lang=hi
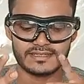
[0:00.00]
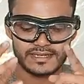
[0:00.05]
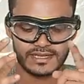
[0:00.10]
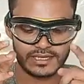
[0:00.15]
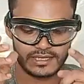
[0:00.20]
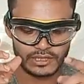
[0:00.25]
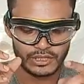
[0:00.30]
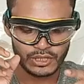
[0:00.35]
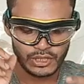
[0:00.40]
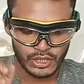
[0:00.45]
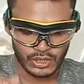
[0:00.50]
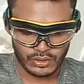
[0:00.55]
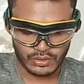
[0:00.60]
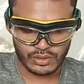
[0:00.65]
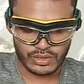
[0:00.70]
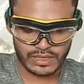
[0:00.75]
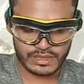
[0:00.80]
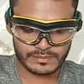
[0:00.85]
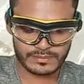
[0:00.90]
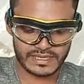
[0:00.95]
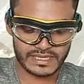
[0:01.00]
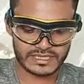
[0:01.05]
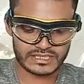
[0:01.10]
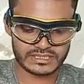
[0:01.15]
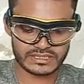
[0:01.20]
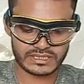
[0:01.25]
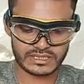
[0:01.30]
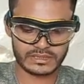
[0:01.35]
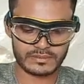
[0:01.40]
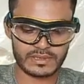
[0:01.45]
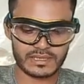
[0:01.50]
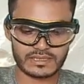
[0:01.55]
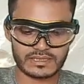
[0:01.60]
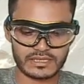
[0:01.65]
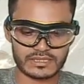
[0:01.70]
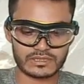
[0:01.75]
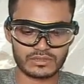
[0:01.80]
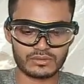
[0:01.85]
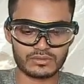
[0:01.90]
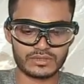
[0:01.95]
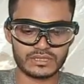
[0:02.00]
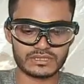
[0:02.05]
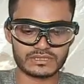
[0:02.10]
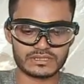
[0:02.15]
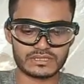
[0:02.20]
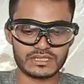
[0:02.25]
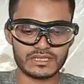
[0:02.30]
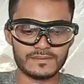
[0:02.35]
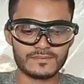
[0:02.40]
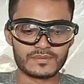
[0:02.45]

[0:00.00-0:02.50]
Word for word: जाए और मैं इस्तेमाल करता हूँ इस